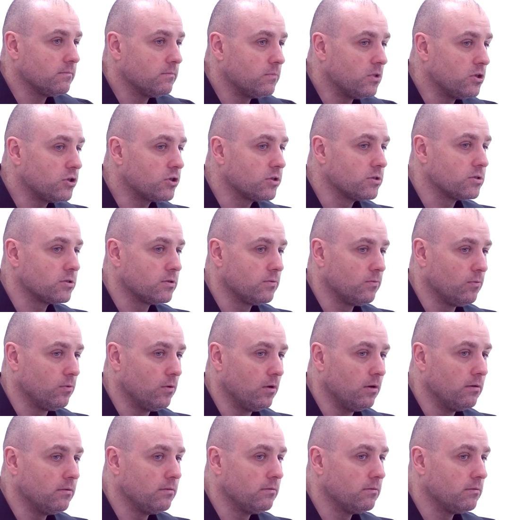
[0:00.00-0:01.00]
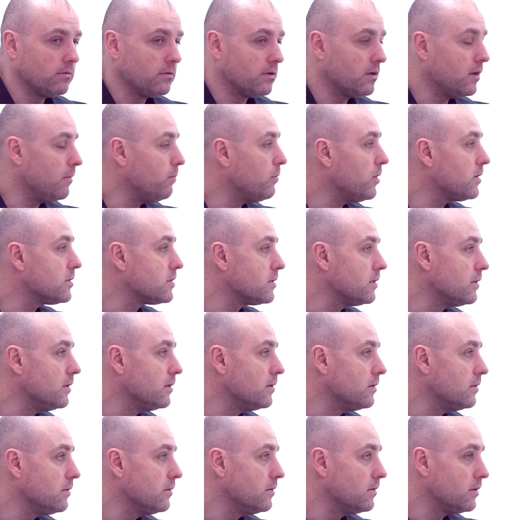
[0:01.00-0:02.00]
большинство
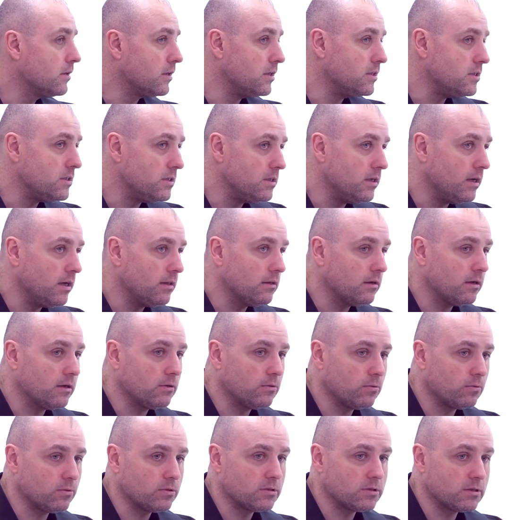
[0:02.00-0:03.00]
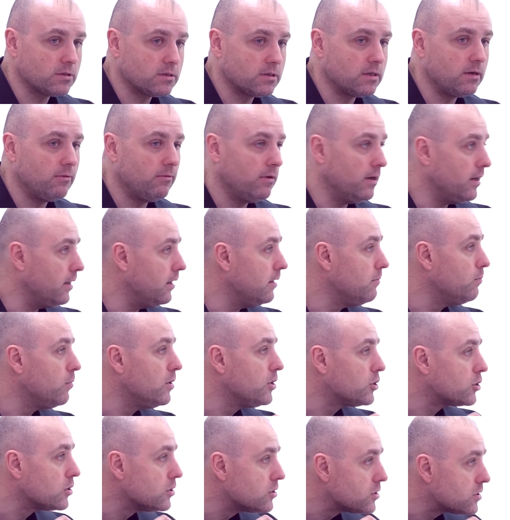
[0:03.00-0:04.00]
крепостных крестьян, которые составляли и
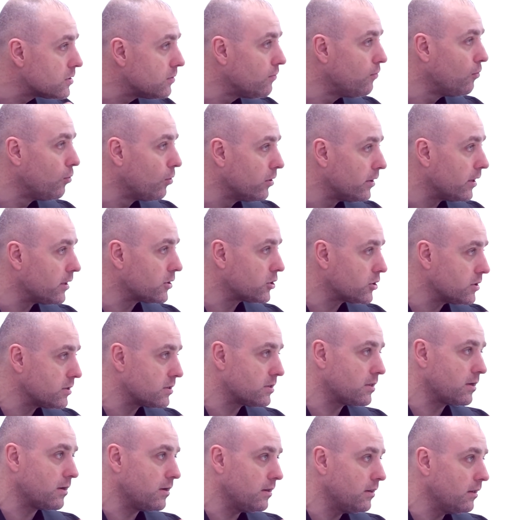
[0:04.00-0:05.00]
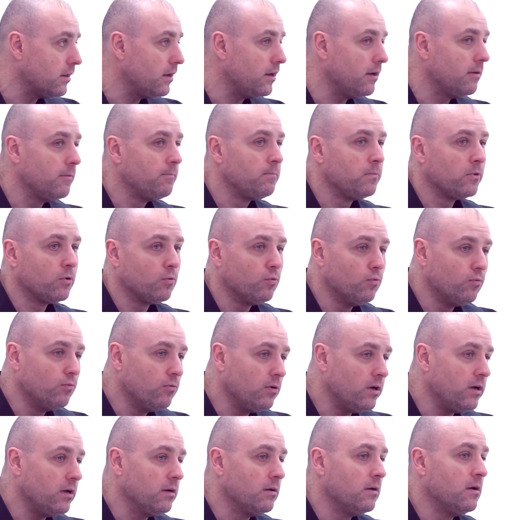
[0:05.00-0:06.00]
большинство нашей страны,
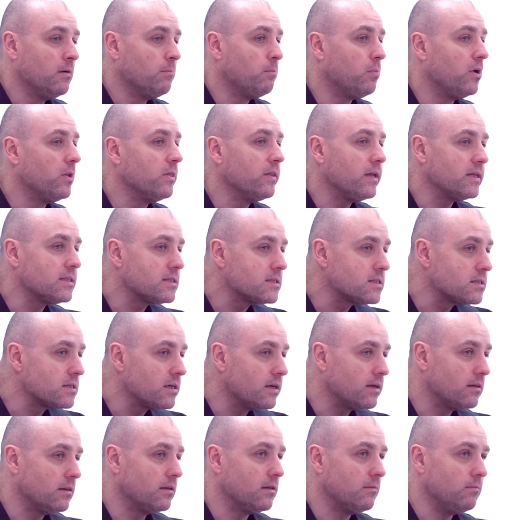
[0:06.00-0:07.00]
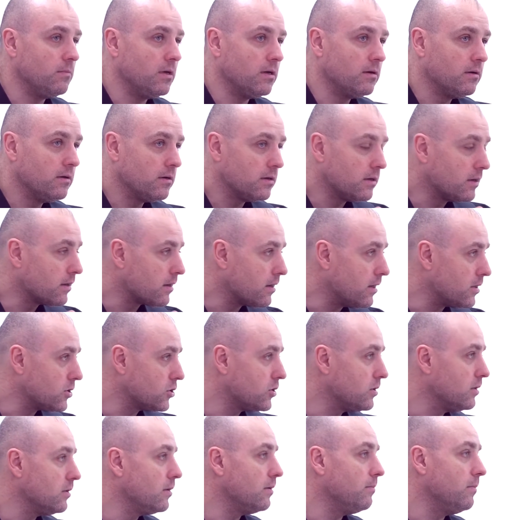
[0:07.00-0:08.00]
увы, полноценными
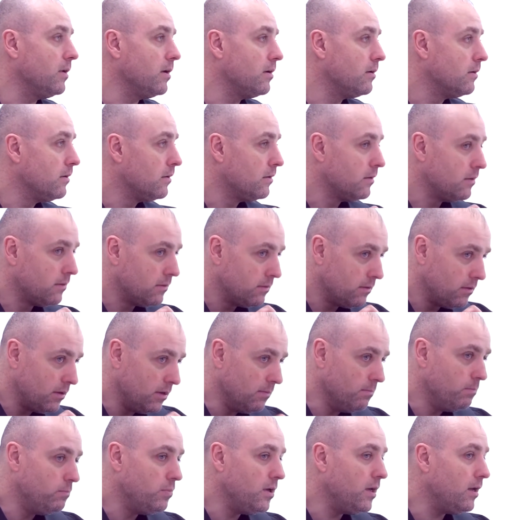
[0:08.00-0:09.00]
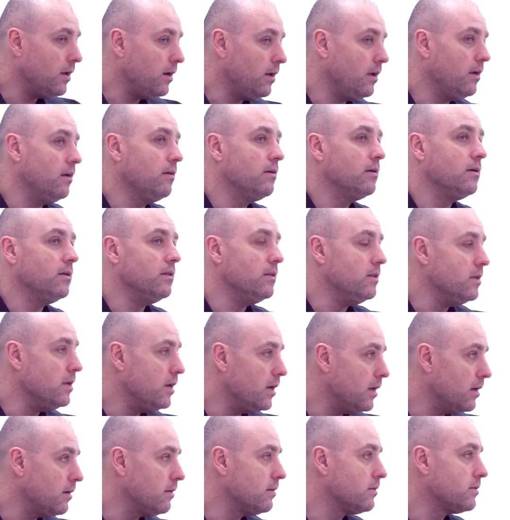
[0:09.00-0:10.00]
гражданами империи
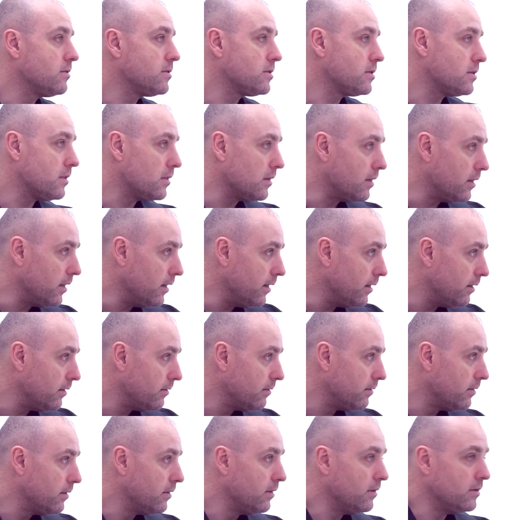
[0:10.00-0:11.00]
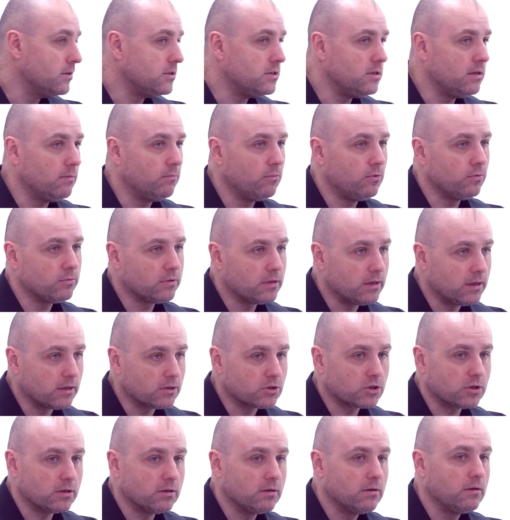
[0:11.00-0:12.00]
не стали. Землю
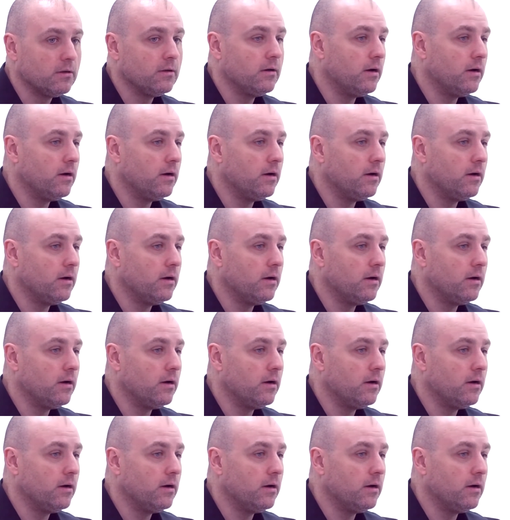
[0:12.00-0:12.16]
также